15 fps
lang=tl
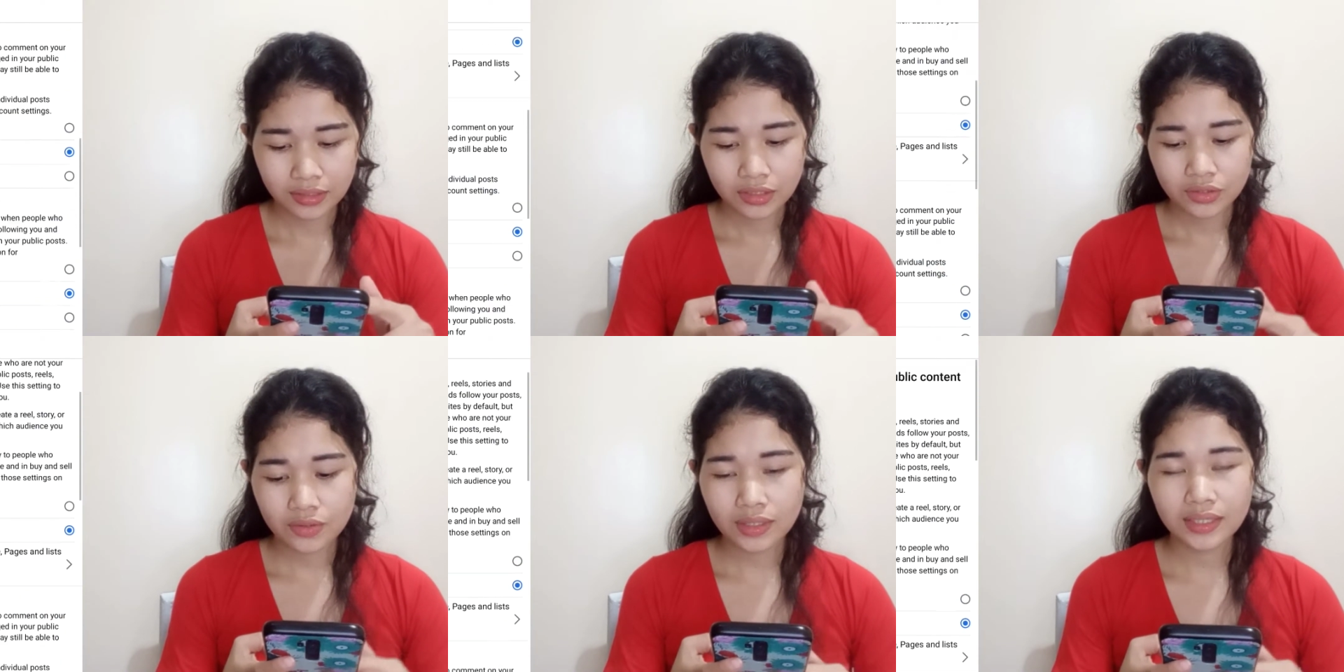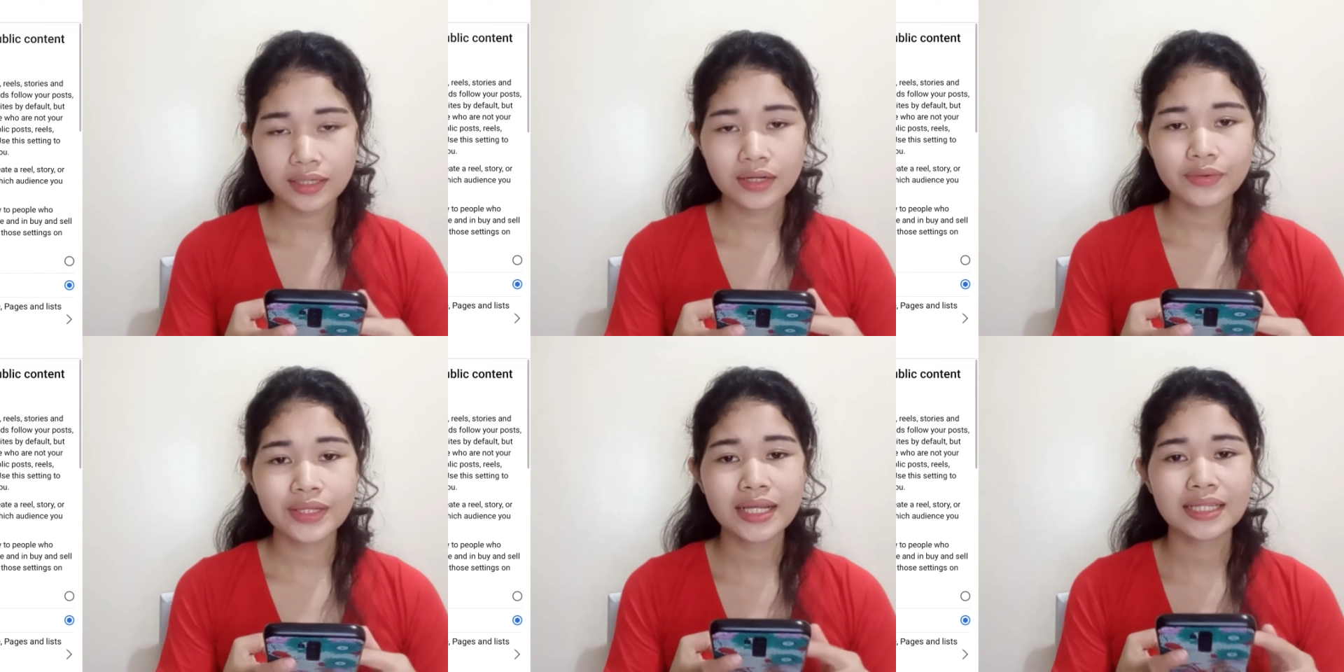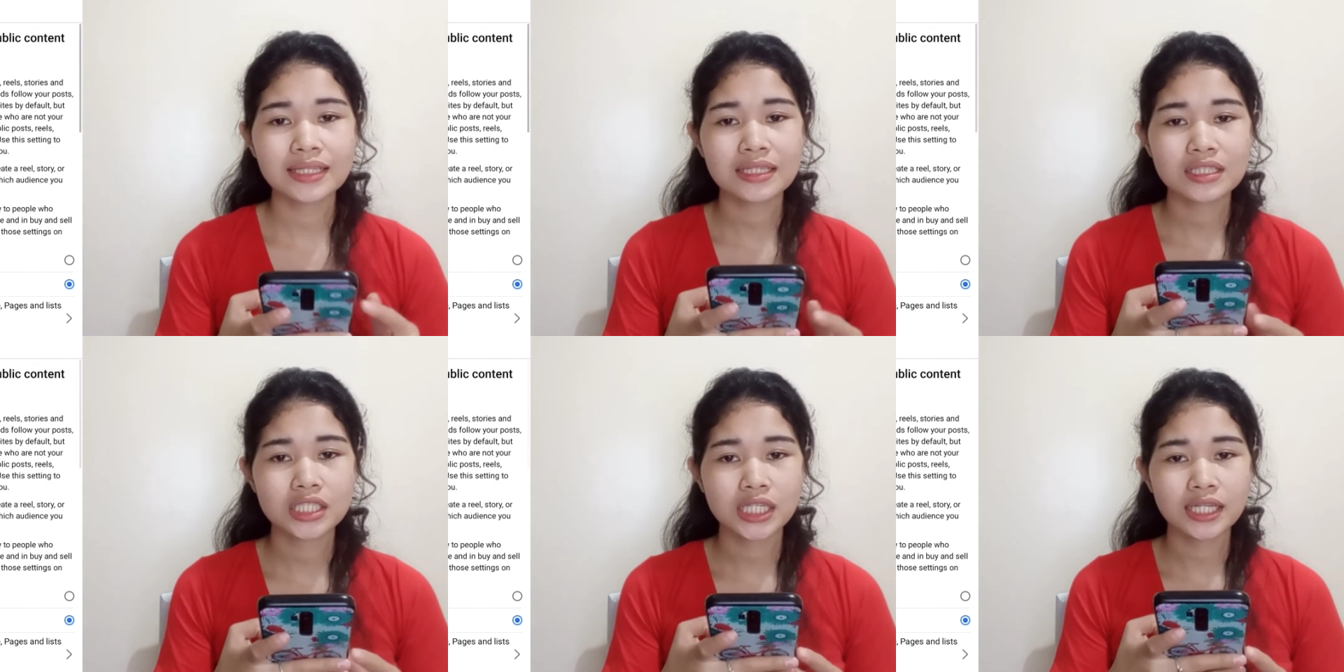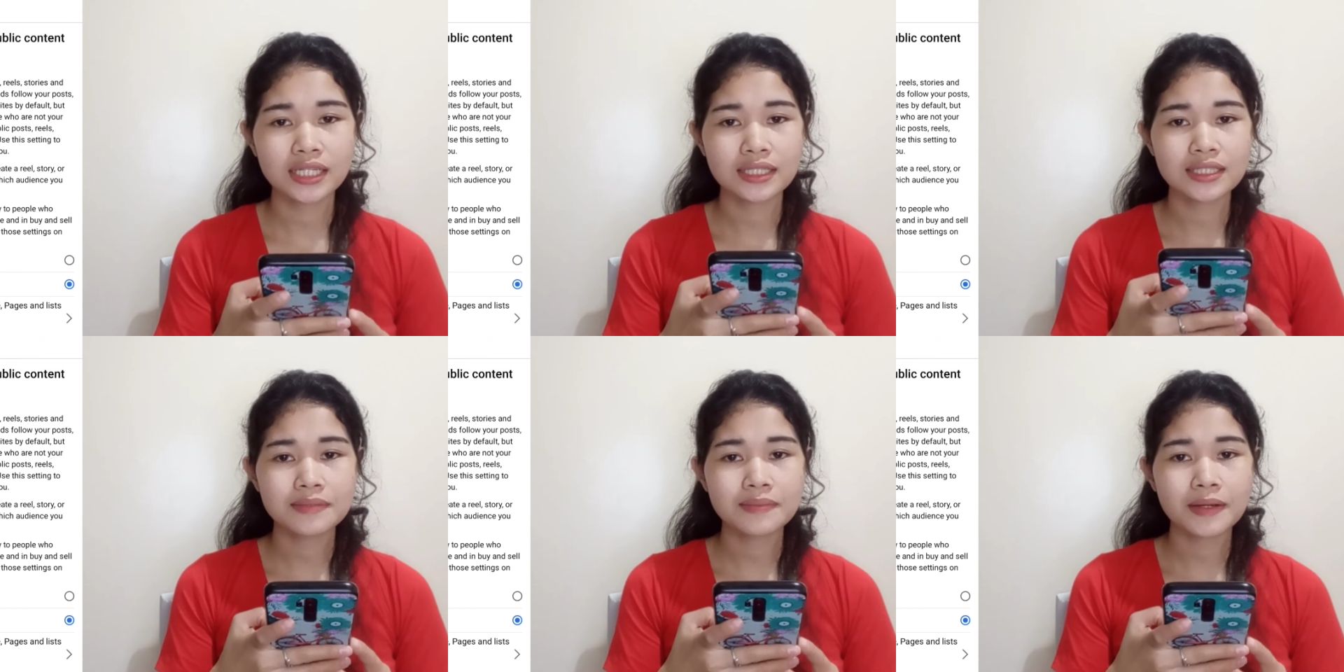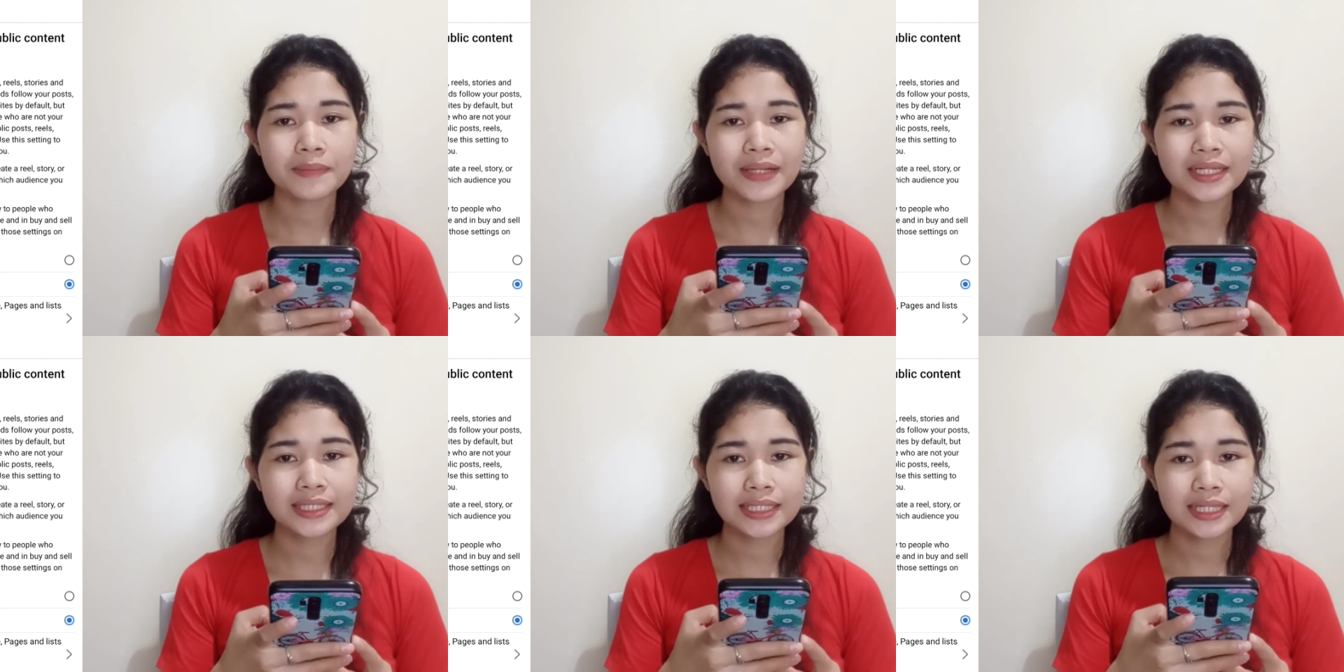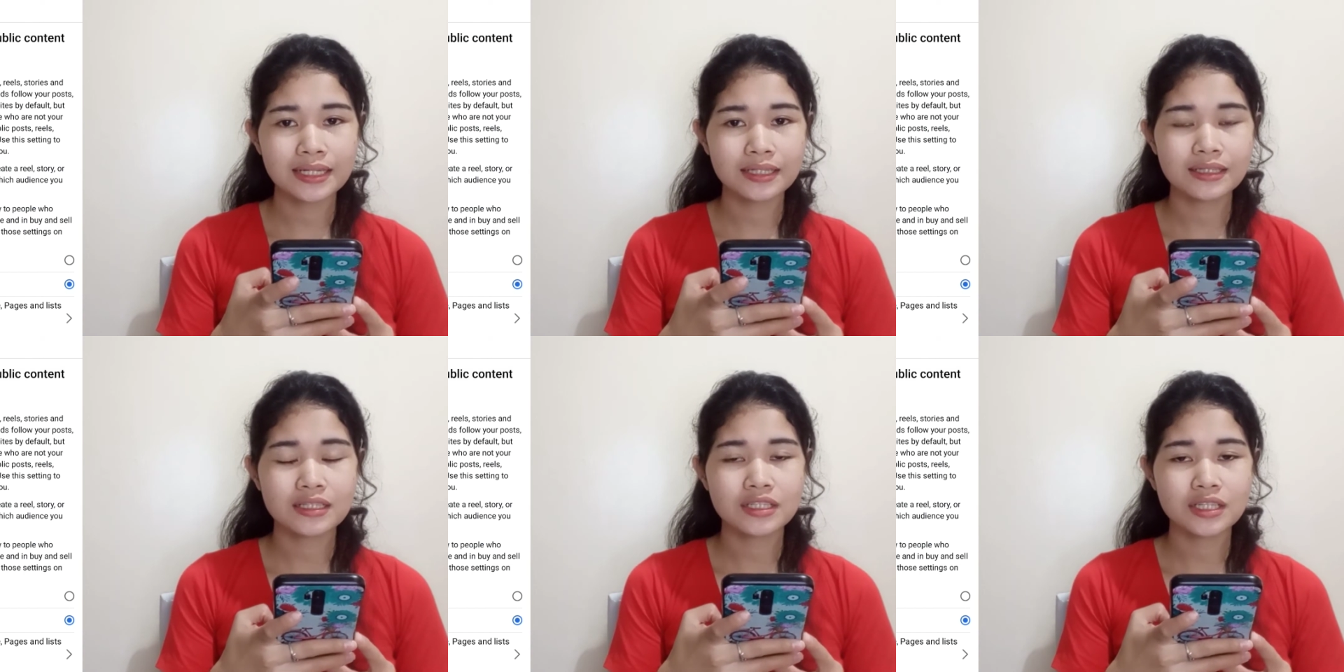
So, ang gagawin natin dyan is papalitan natin